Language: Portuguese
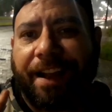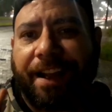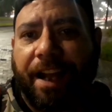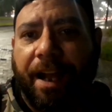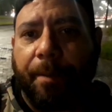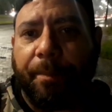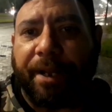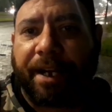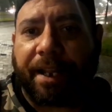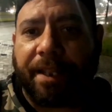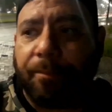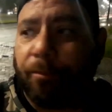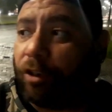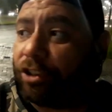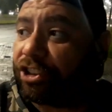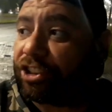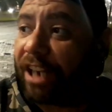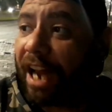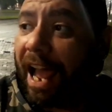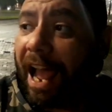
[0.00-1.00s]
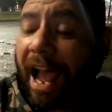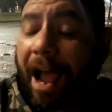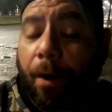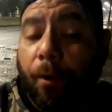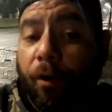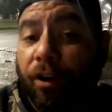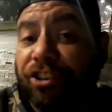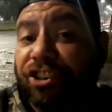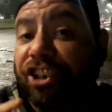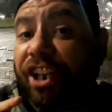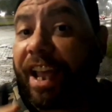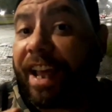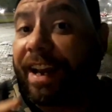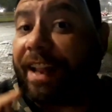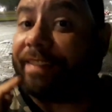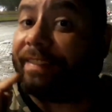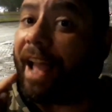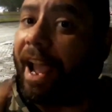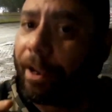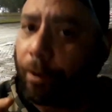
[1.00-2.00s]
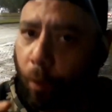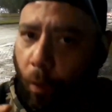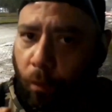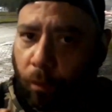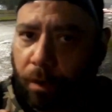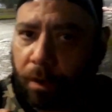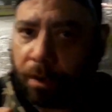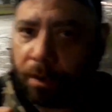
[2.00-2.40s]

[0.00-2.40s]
câmera e mostrar aonde era a Taikon.